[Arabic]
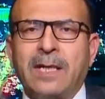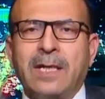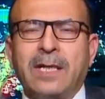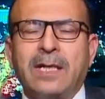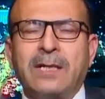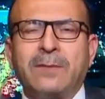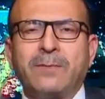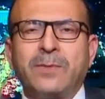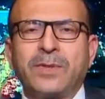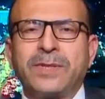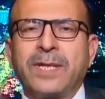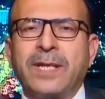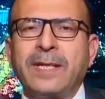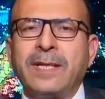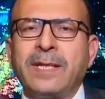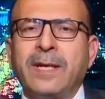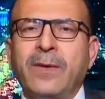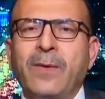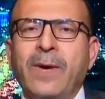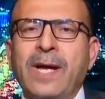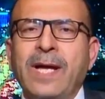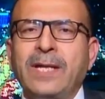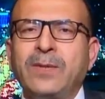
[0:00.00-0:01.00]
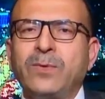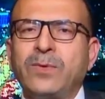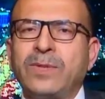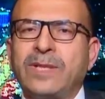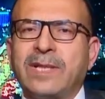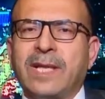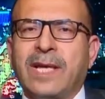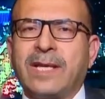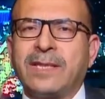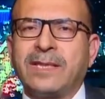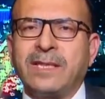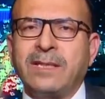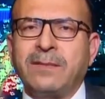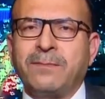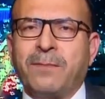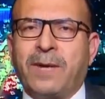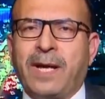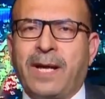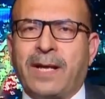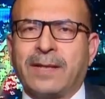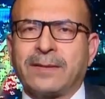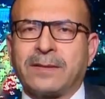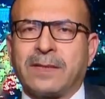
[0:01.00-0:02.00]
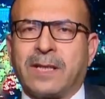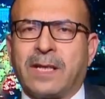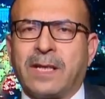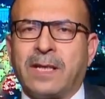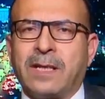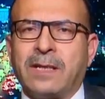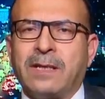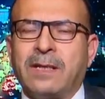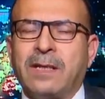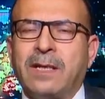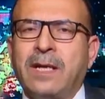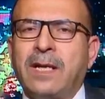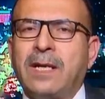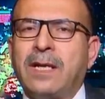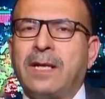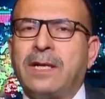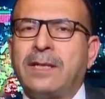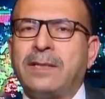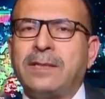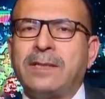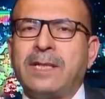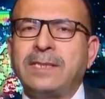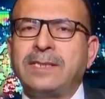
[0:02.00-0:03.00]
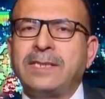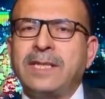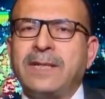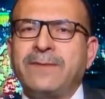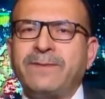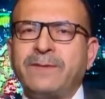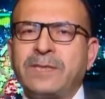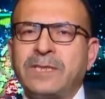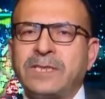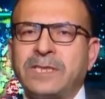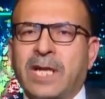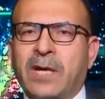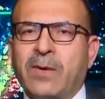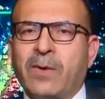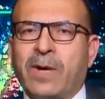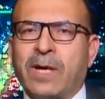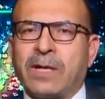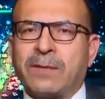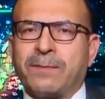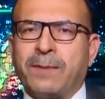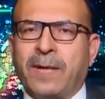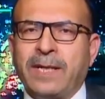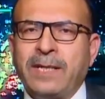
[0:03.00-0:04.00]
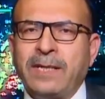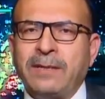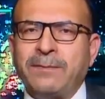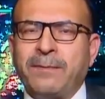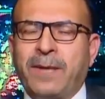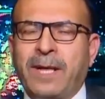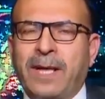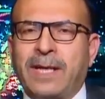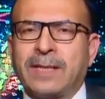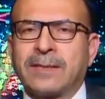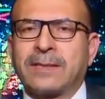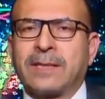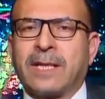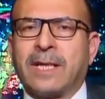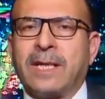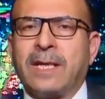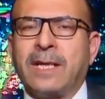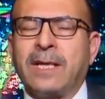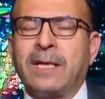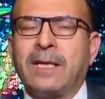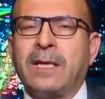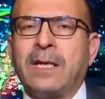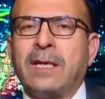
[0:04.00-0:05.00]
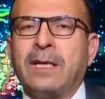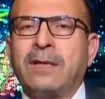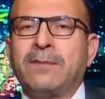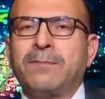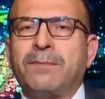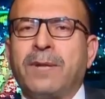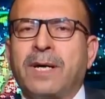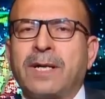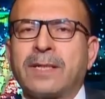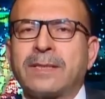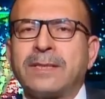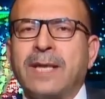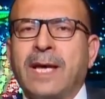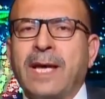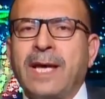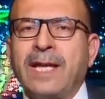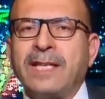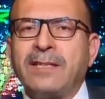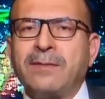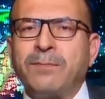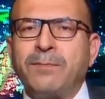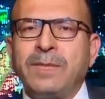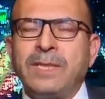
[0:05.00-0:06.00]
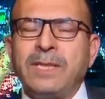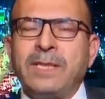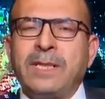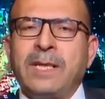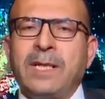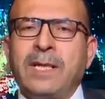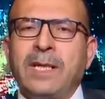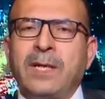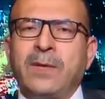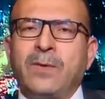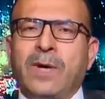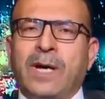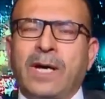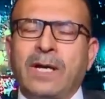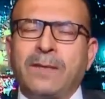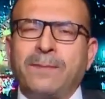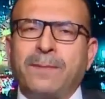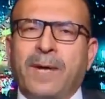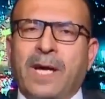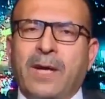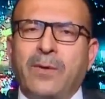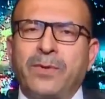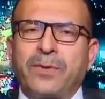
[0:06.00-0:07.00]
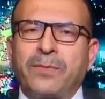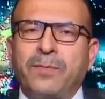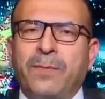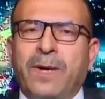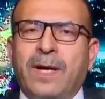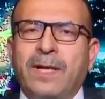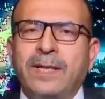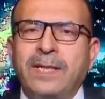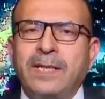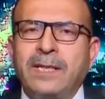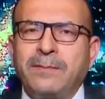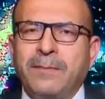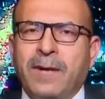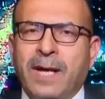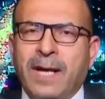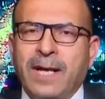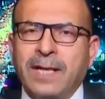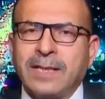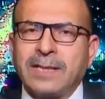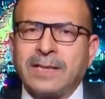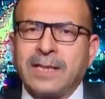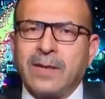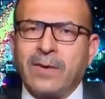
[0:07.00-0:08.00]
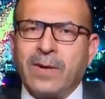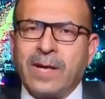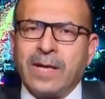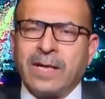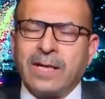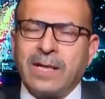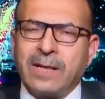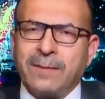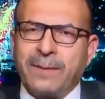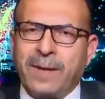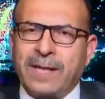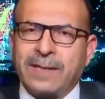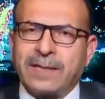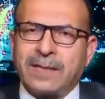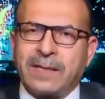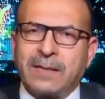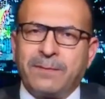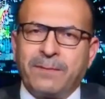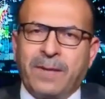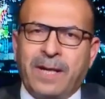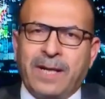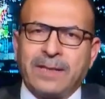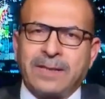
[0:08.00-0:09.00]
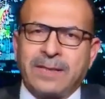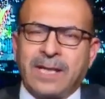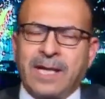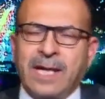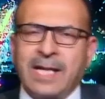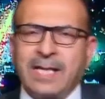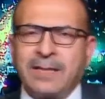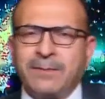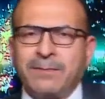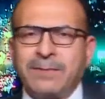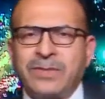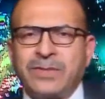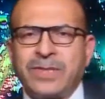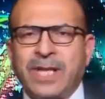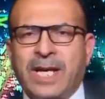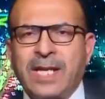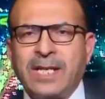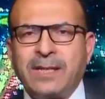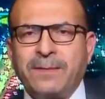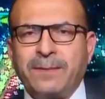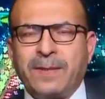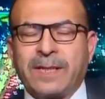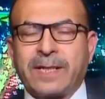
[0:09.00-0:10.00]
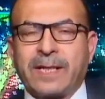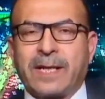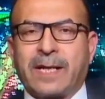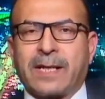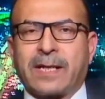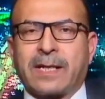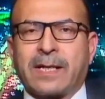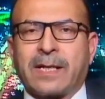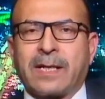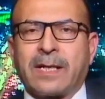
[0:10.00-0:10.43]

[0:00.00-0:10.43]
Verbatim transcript: المثنى 31 محطة النجف 49 محطة بغداد 184 محطة وأغلب هذه المحطات من جانب الكرخ